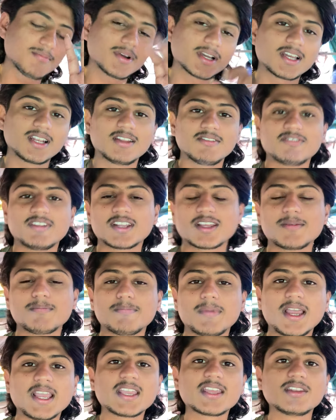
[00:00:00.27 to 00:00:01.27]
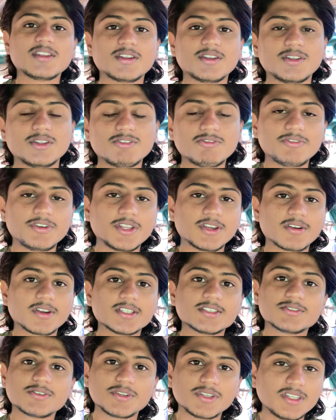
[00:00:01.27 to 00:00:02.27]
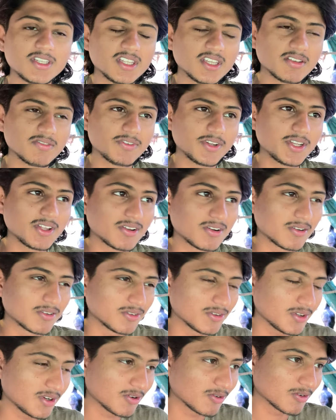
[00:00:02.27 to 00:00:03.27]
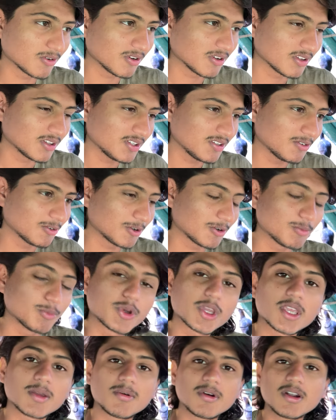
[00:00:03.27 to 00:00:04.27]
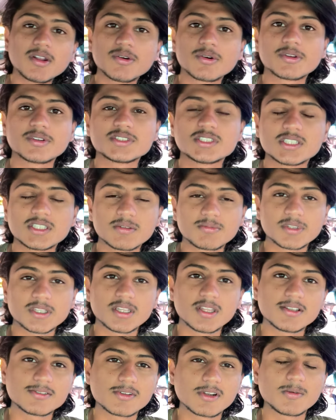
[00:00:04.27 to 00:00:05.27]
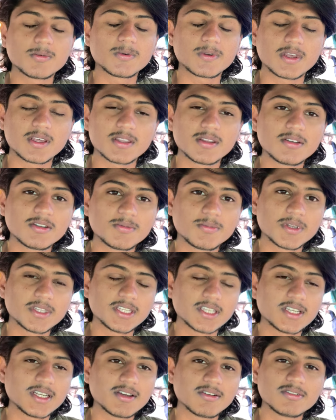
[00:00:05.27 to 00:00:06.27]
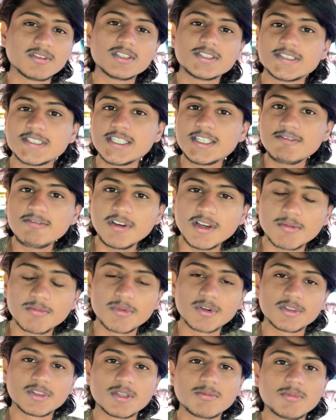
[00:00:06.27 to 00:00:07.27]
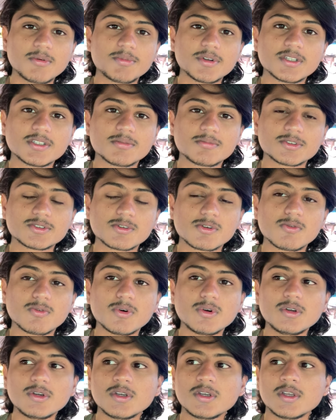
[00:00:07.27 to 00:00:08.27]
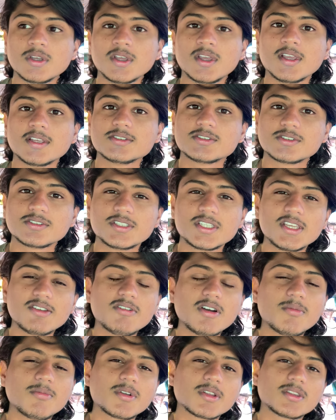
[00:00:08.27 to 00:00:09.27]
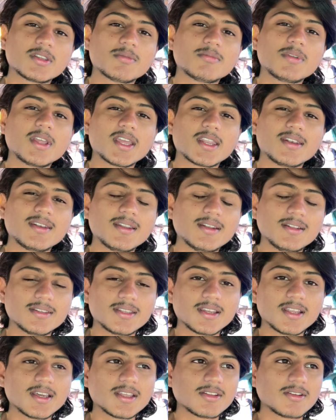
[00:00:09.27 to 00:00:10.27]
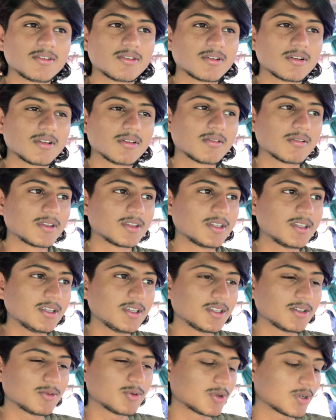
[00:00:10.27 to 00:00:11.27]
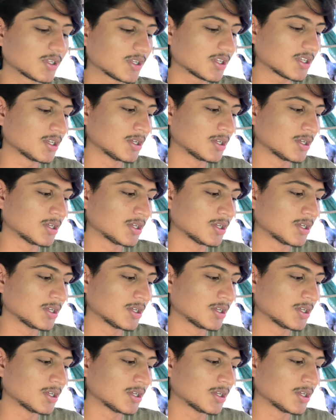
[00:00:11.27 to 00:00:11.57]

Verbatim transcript: மக்களே வெல்கம் பேக் இன் நியூ வீடியோ ஸோ இன்றைக்கி வீடியோவில் வந்து நான் உங்களுக்கு வந்து ஒரு முக்கியமான ஒரு விஷயத்தை பற்றி தான் சொல்ல போகிறேன் அதாவது பார்த்திங்கன்னா வந்து ஜீவ அமிர்தம் அப்படின்னு நம்ம சொல்லுவோம் ஸோ ஜீவ அமிர்தம்னா என்னன்னு தெரியாதவங்களுக்கு வந்து இது ஒரு